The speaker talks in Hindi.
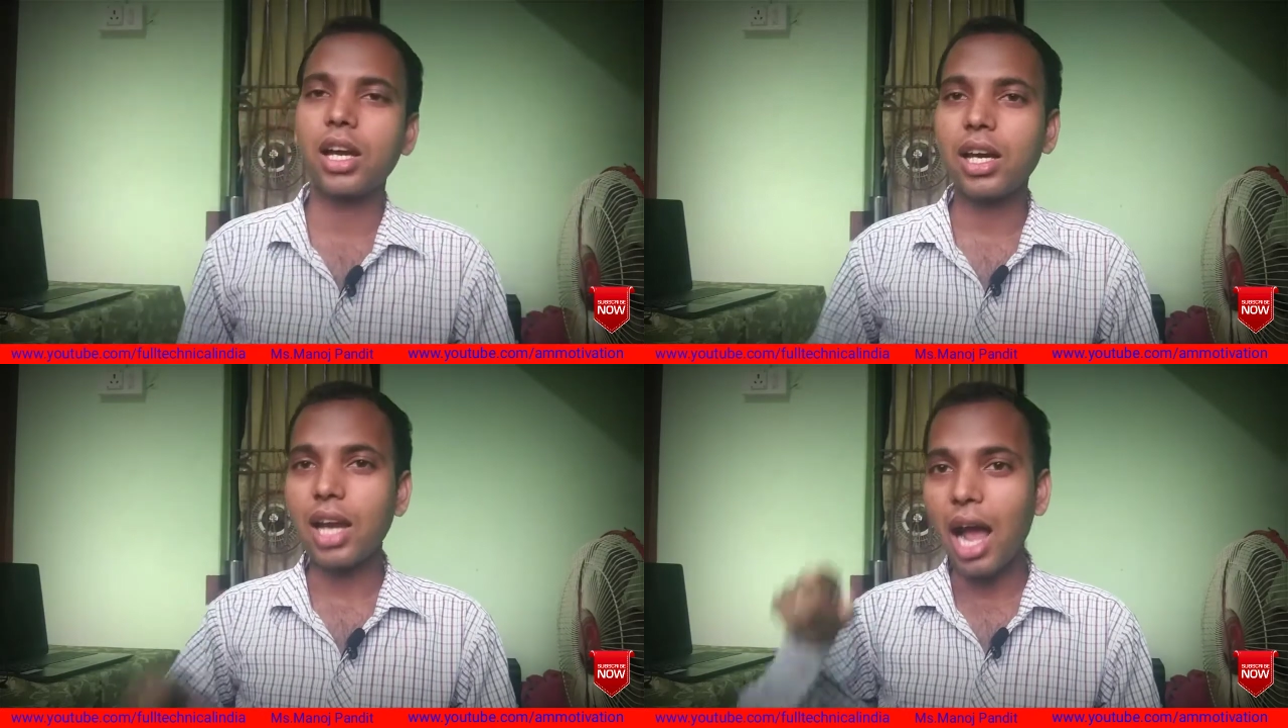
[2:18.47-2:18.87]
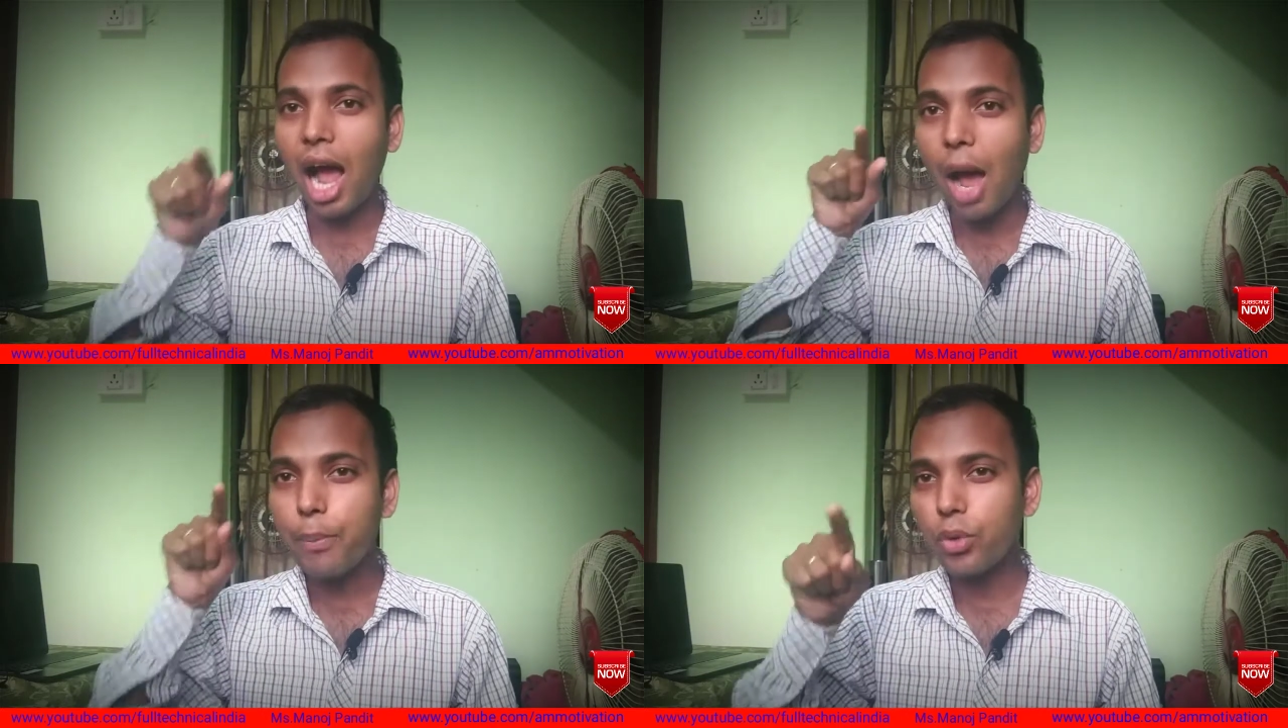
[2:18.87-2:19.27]
अगर
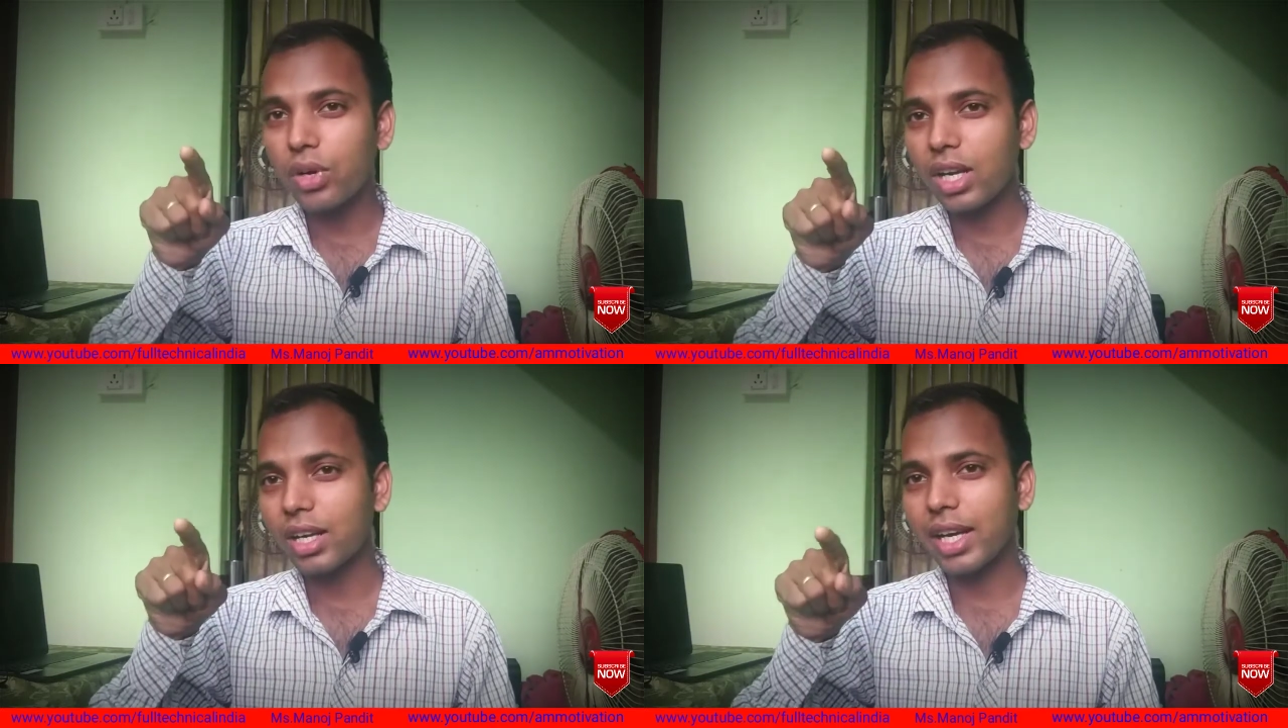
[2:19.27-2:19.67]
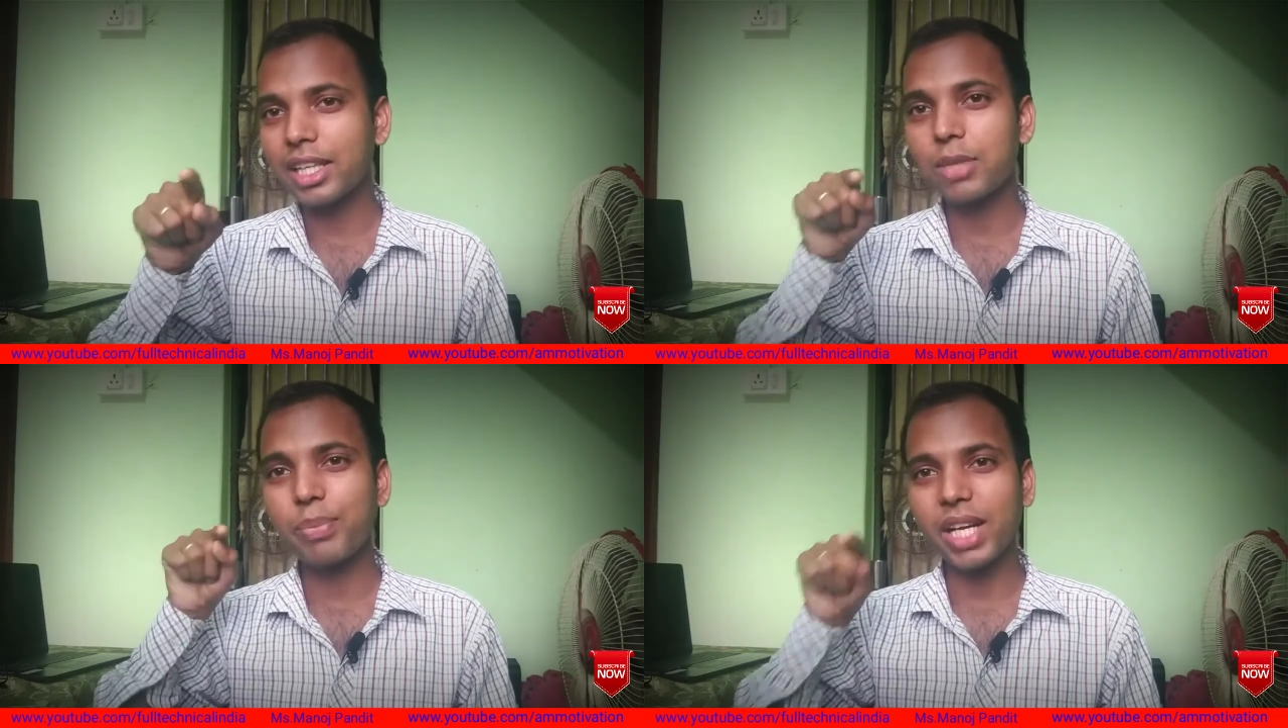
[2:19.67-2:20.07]
आपको लग रहा
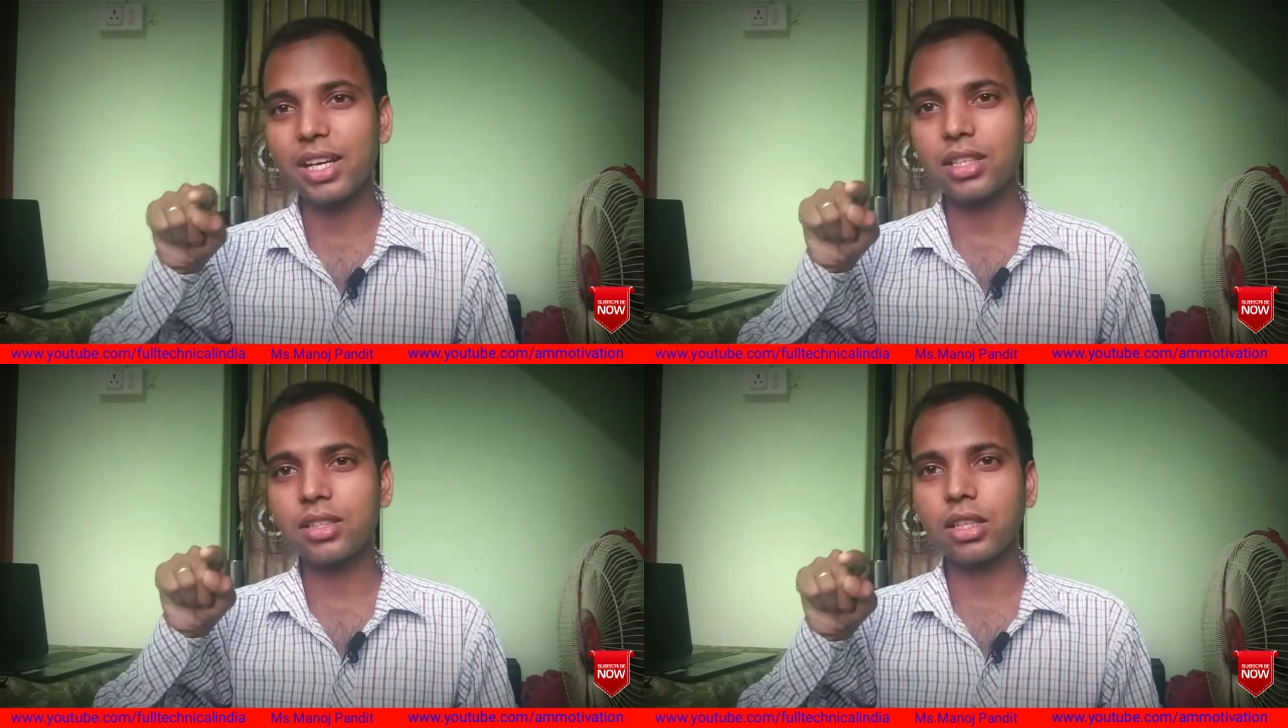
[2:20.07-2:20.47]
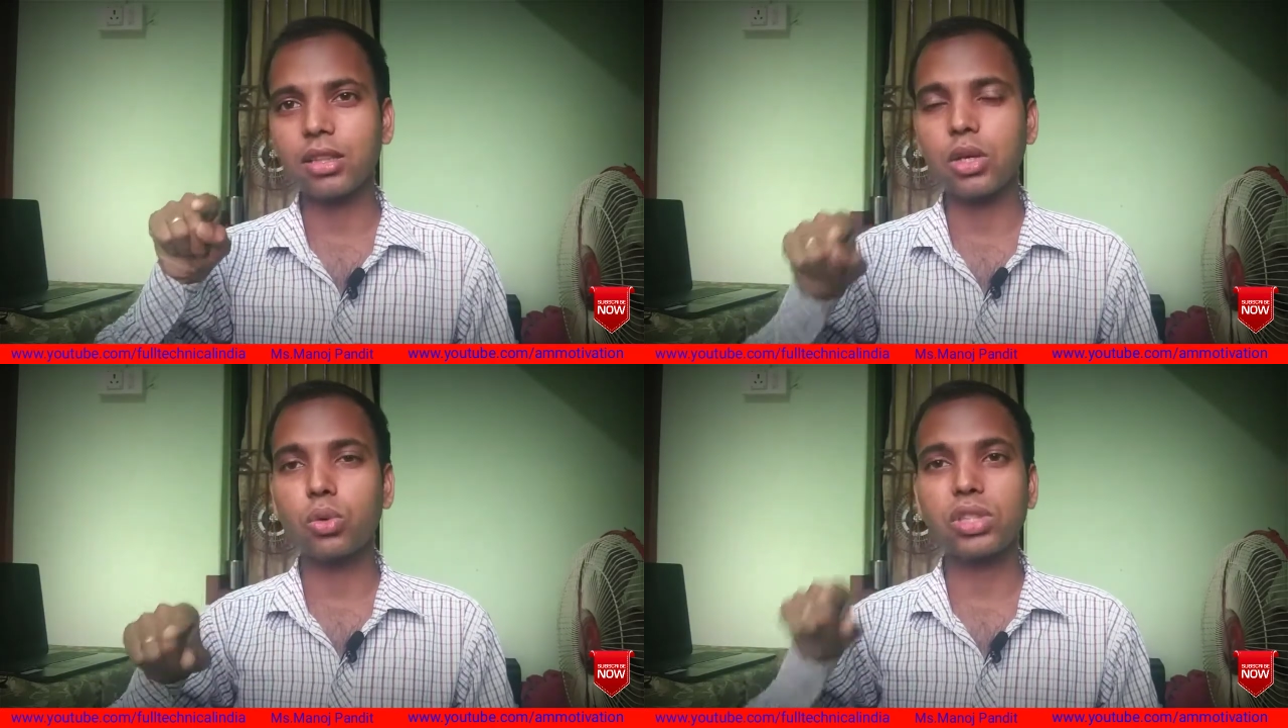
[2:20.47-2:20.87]
है कि मैं कर
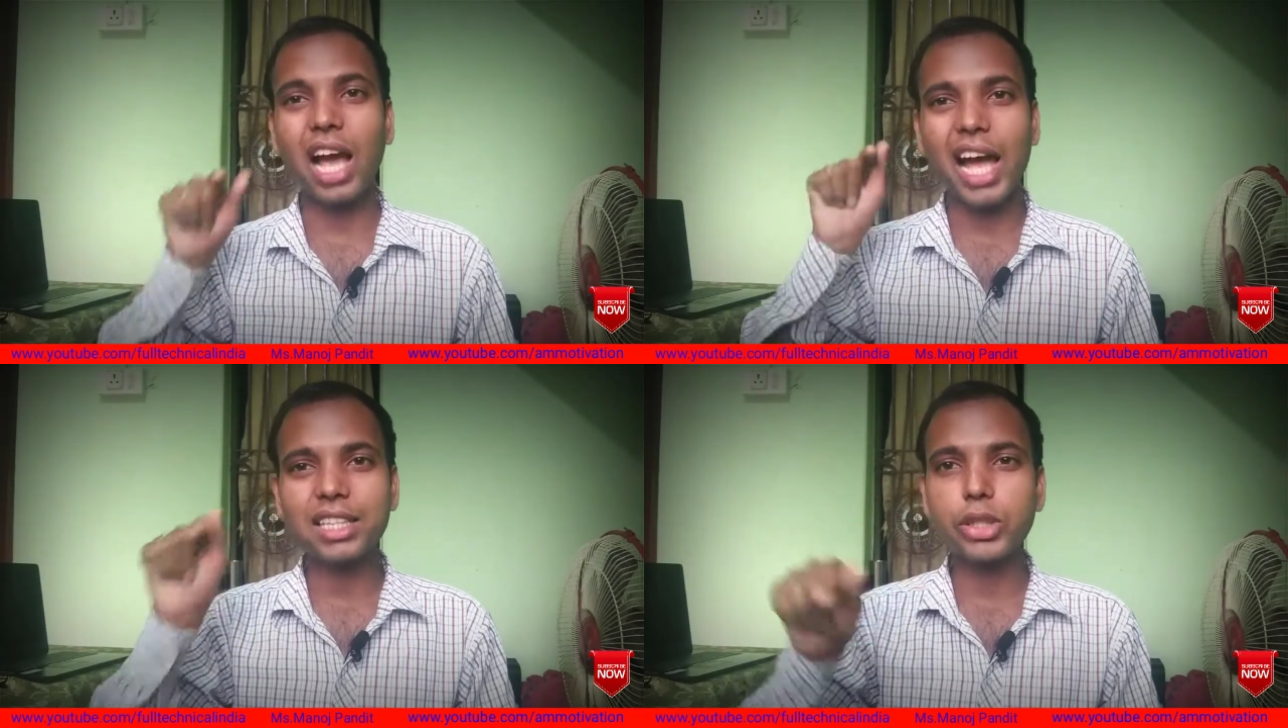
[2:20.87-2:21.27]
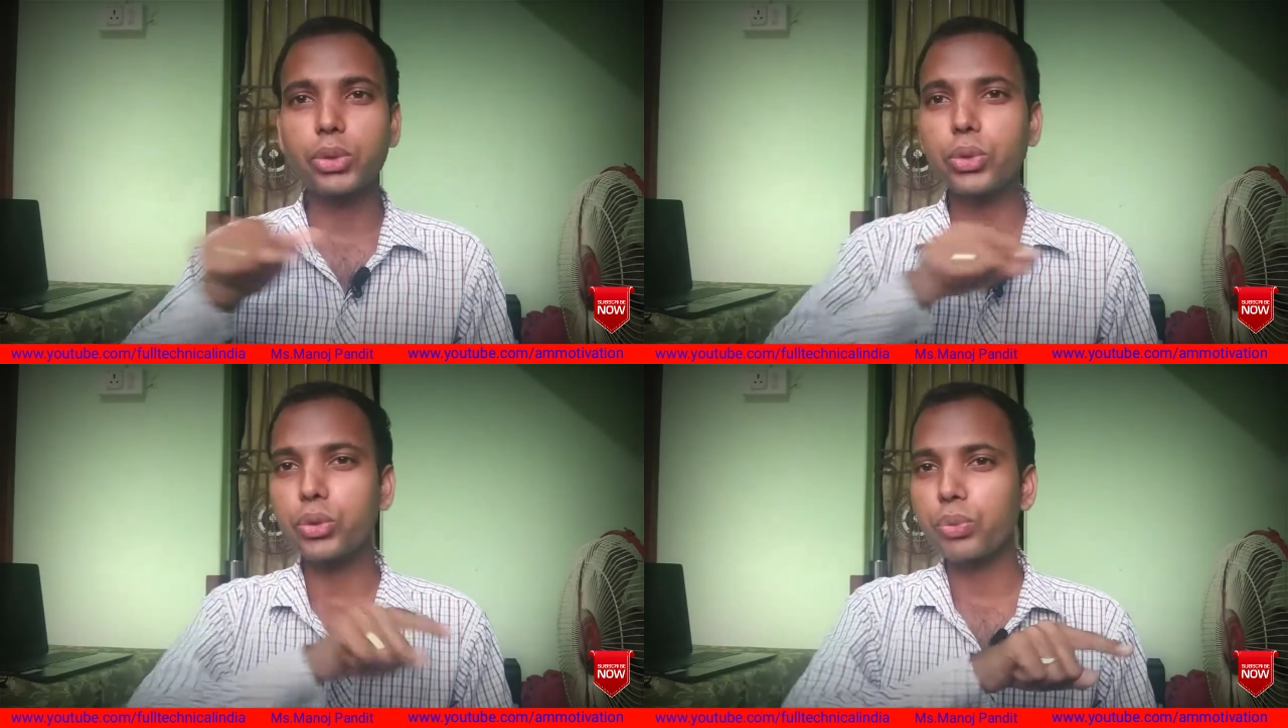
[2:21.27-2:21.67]
सकता हूं तो आज ही
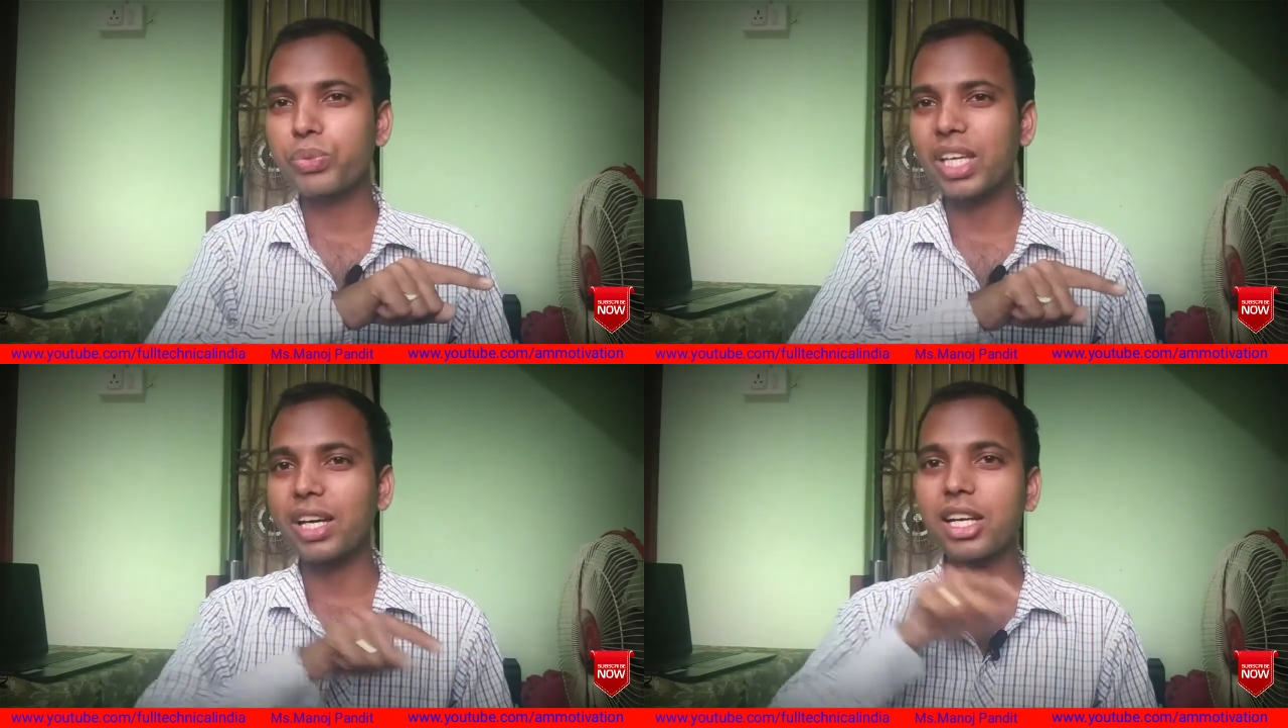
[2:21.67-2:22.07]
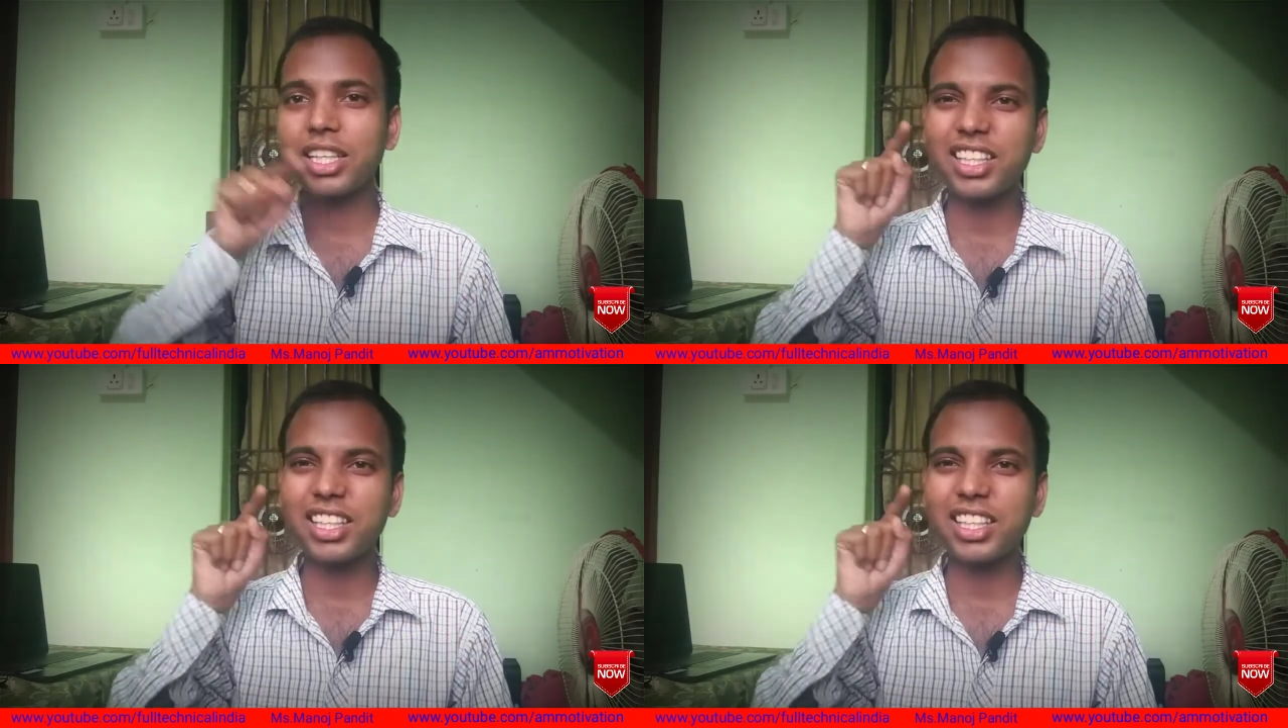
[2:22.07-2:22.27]
यूट्यूब चैनल